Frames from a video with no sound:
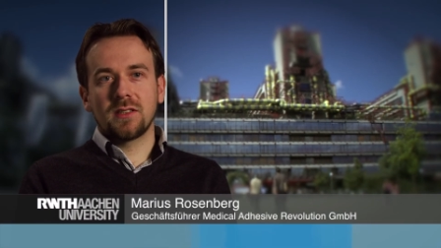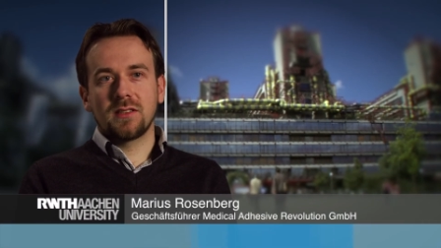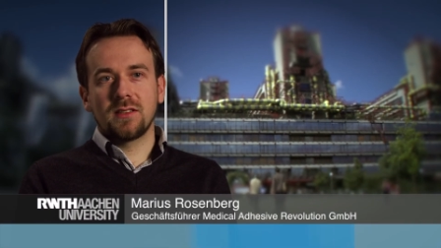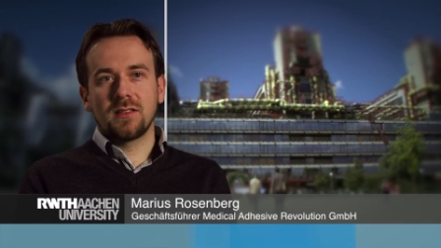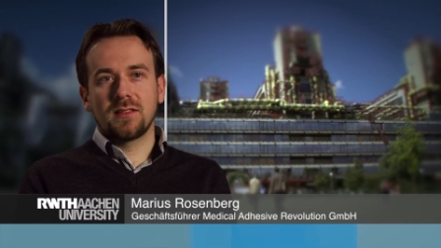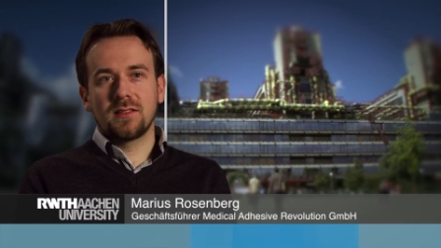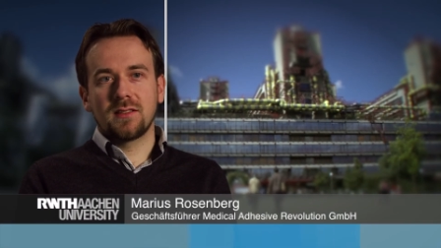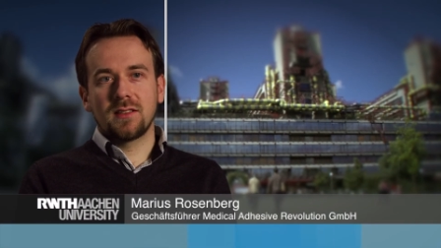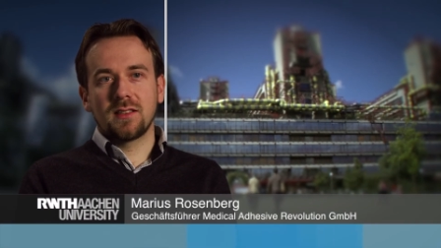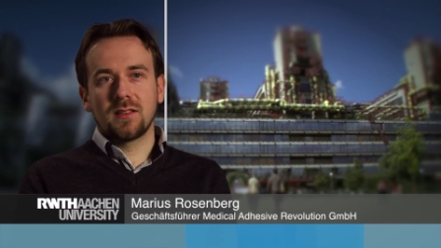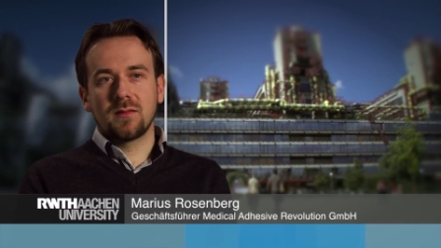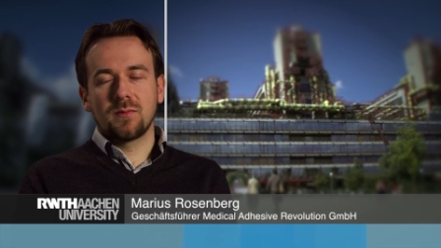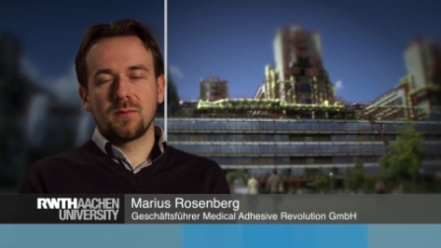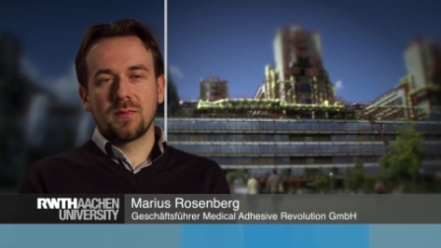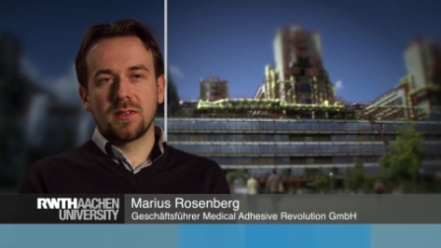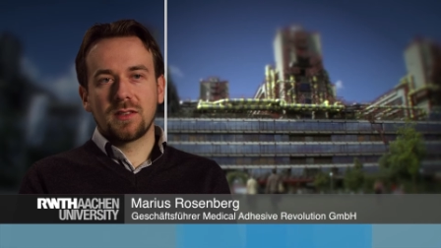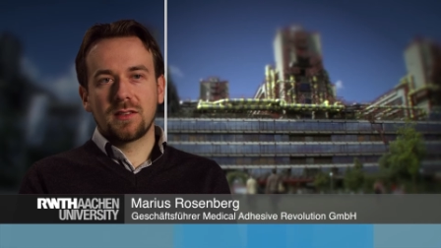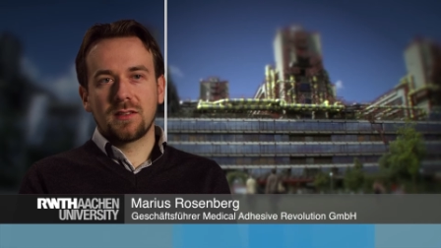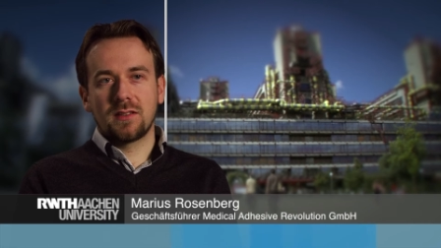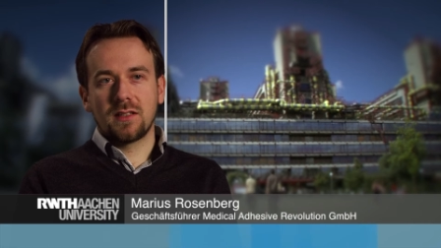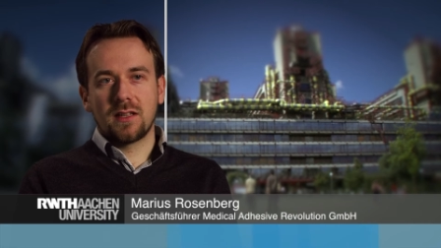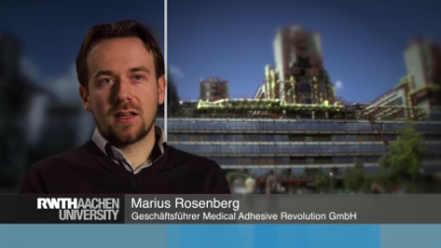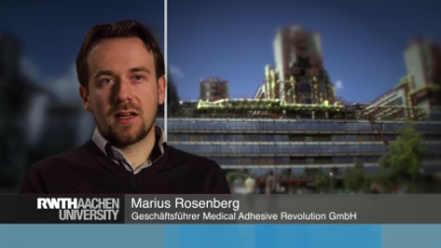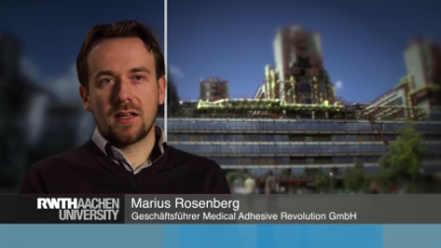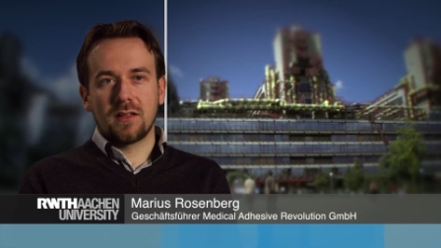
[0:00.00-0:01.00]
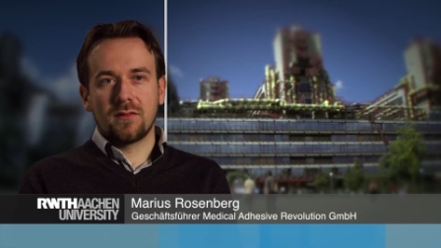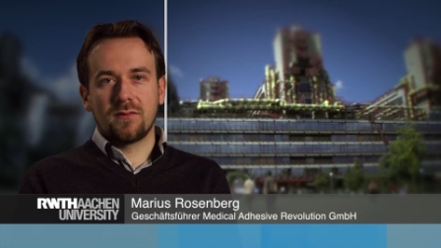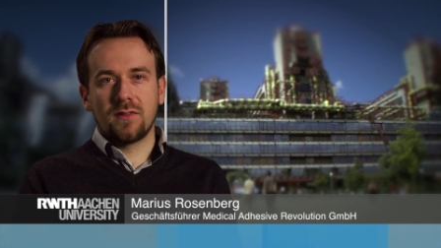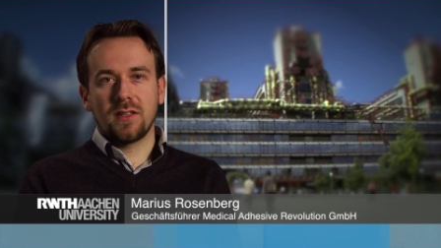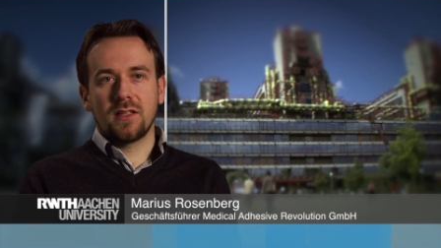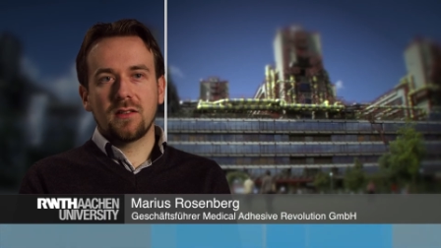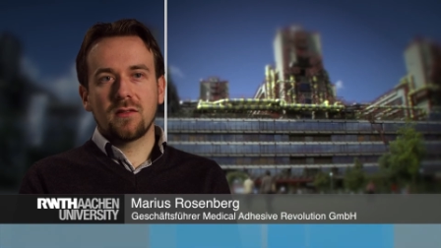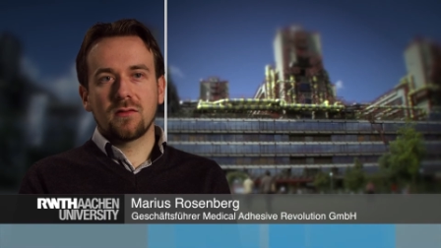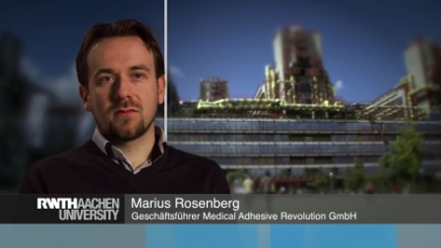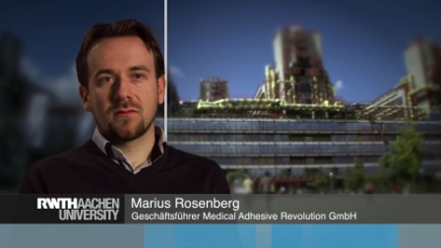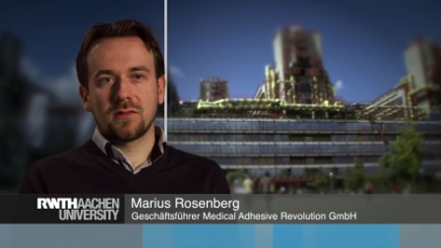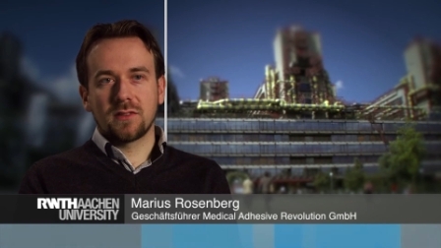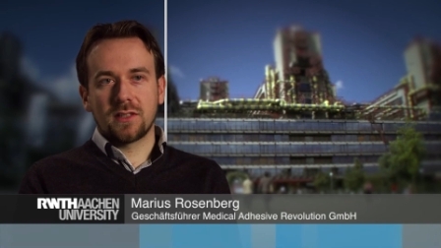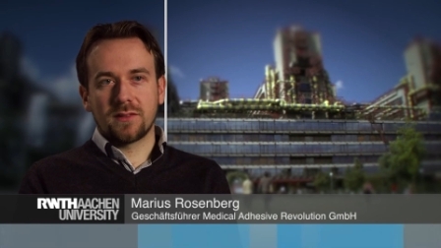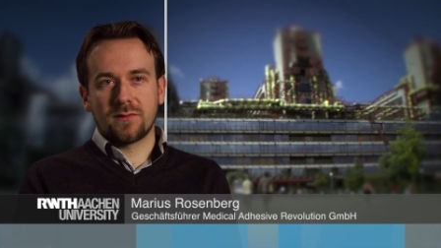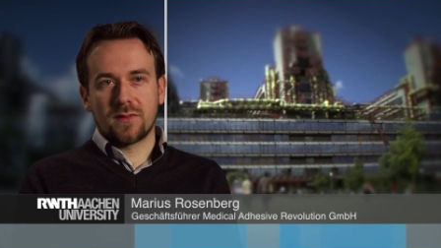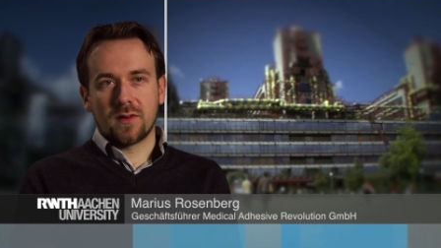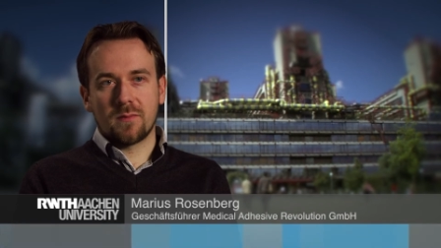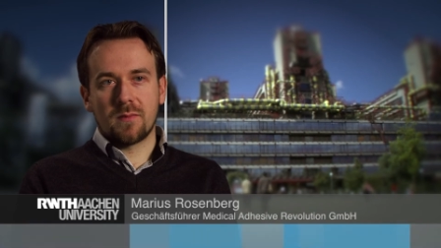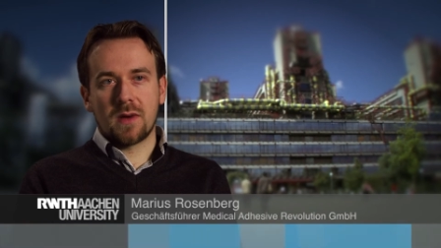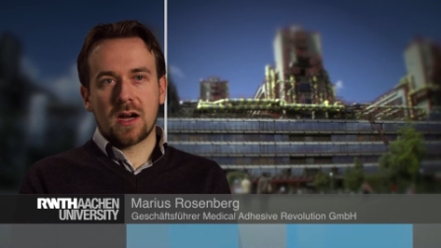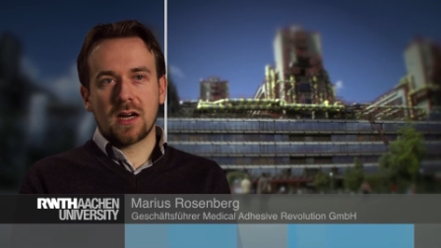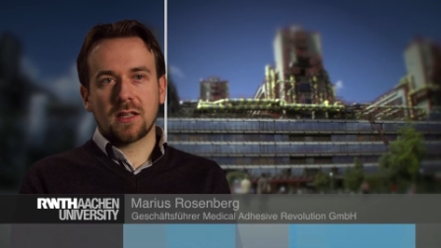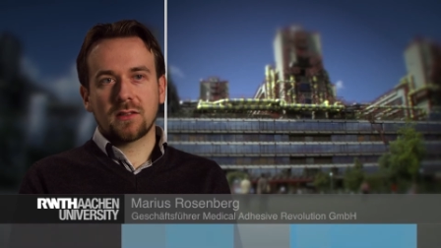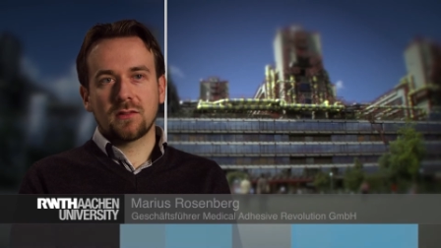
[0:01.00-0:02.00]
die sich mit der Entwicklung und der
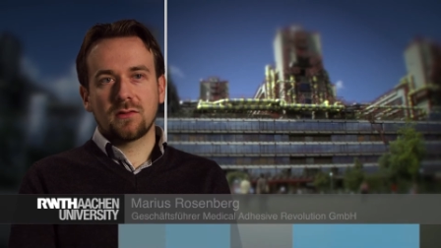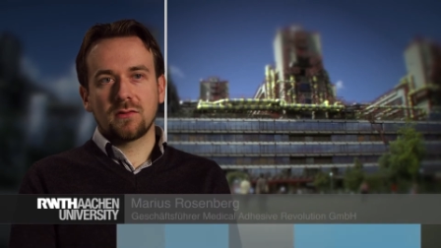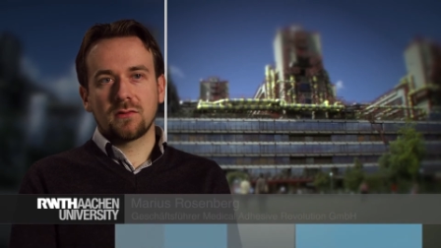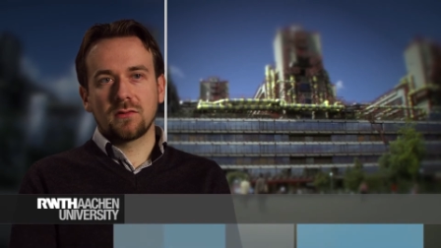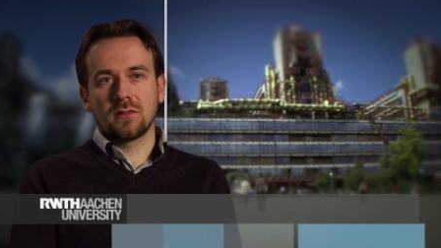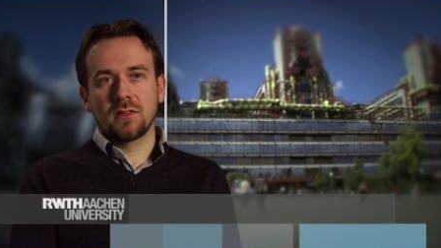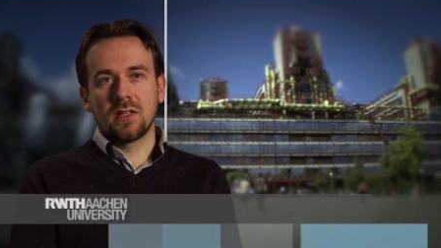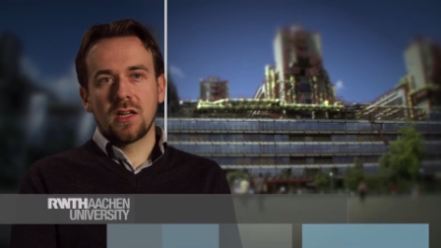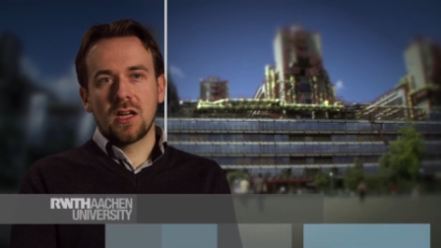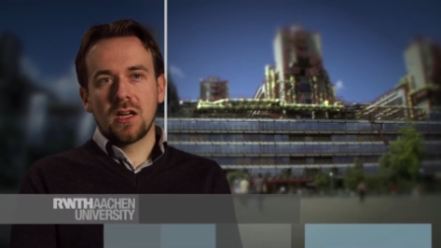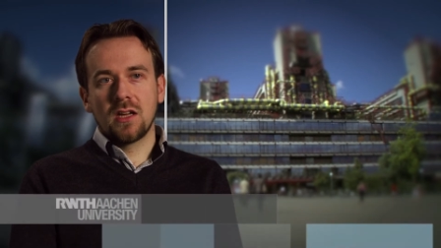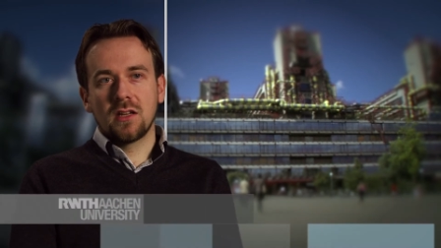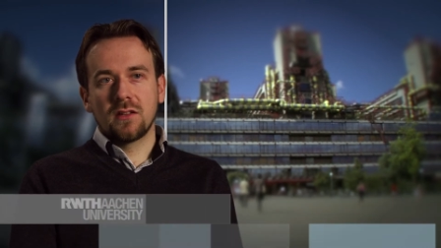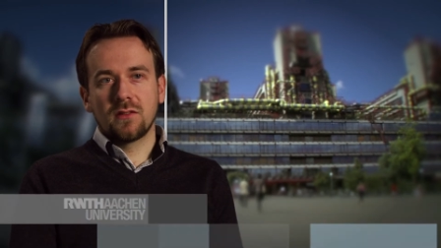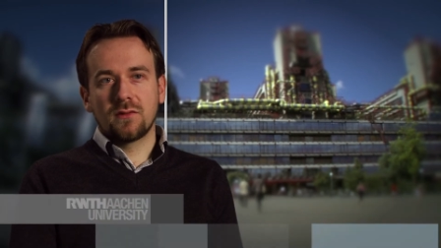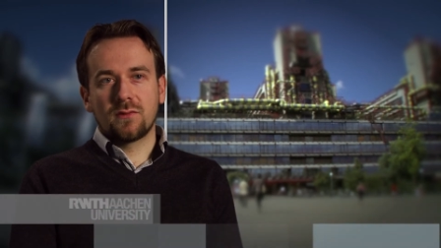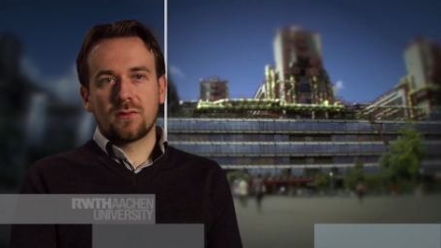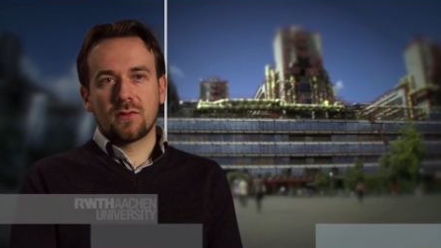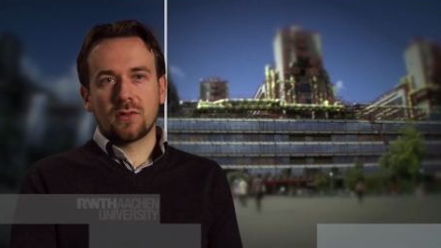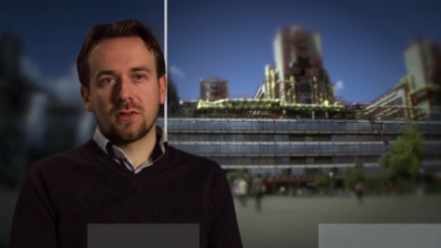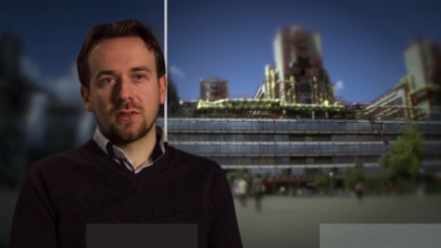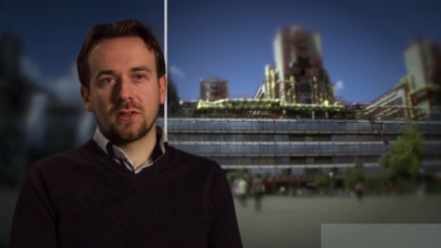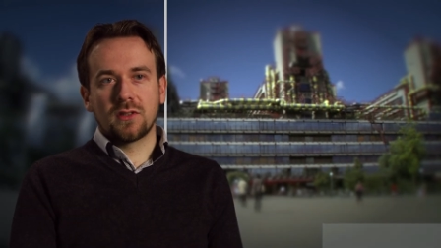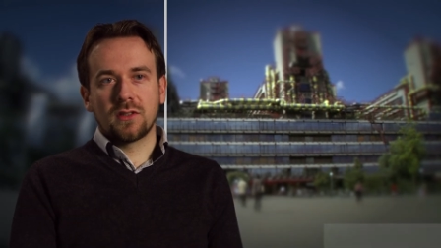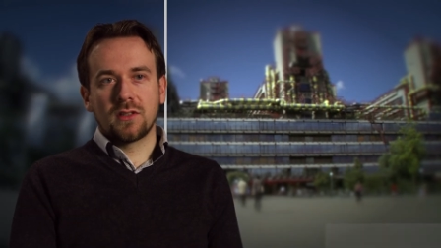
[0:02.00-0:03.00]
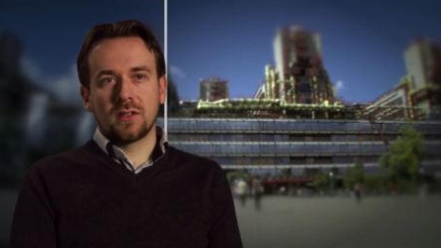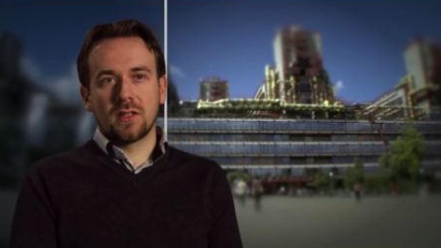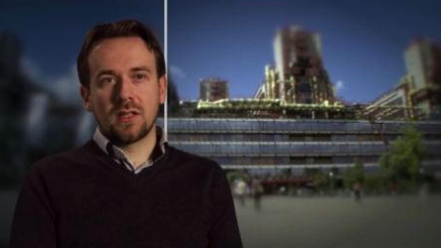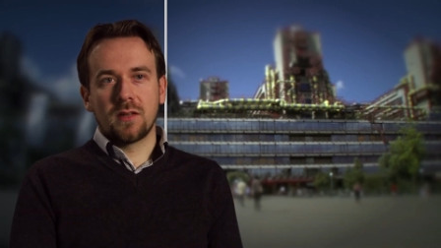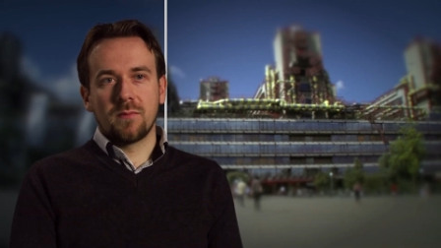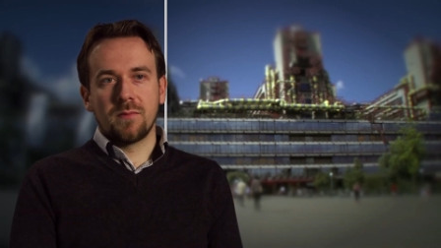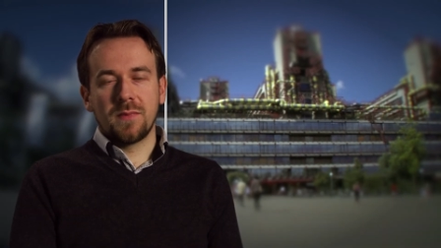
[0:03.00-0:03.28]
Vermarktung von äh,